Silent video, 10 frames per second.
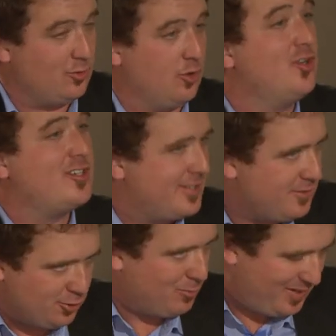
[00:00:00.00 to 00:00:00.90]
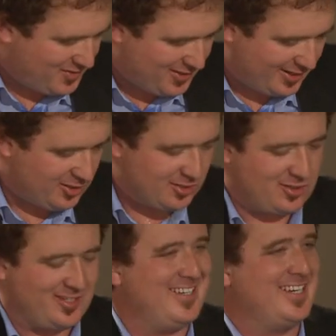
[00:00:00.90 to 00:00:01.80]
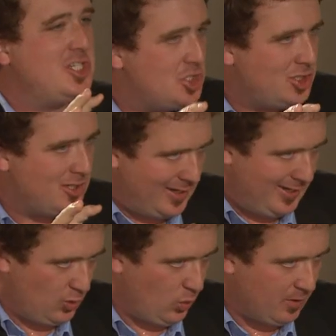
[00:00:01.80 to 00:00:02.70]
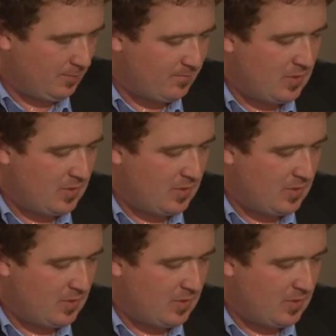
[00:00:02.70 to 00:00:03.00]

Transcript: gosser sur une patente à gosse qui régit les lois,